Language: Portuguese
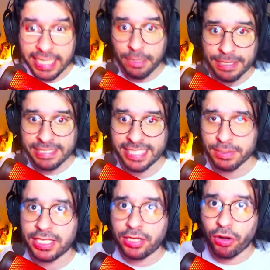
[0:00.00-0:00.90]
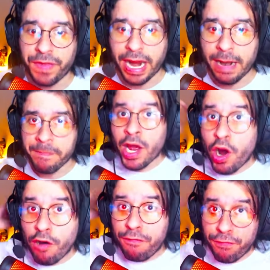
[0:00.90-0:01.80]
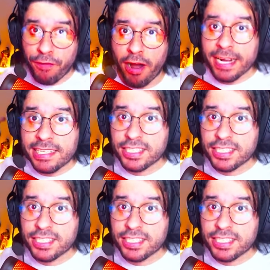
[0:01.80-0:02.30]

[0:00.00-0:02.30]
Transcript: Então precisamos encontrar o Frog